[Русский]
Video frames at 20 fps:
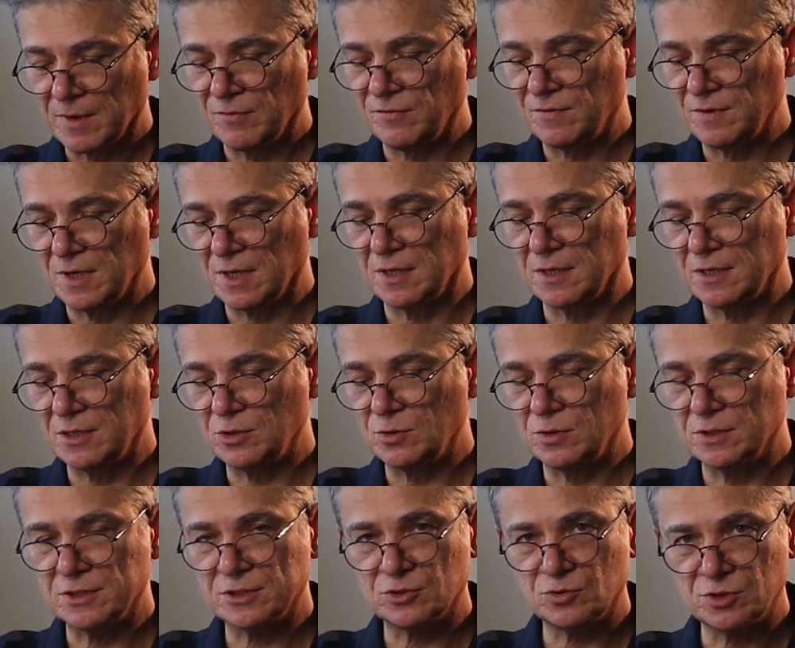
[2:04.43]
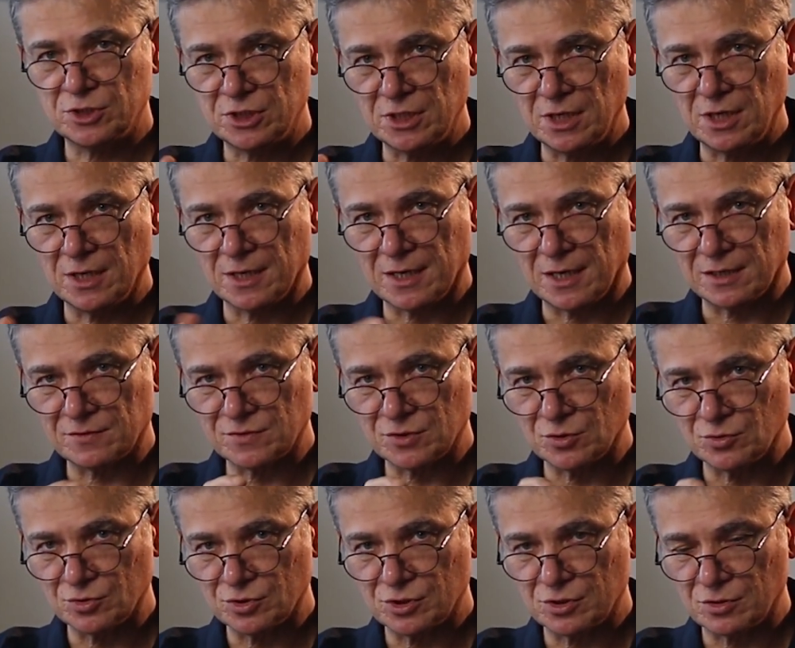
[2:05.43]
Вы ее изучили, как
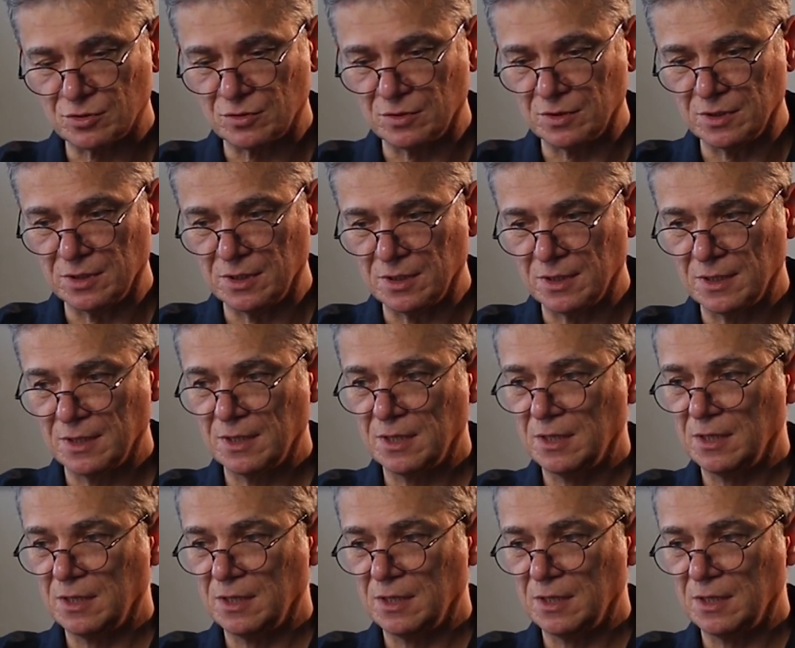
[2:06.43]
все устроено,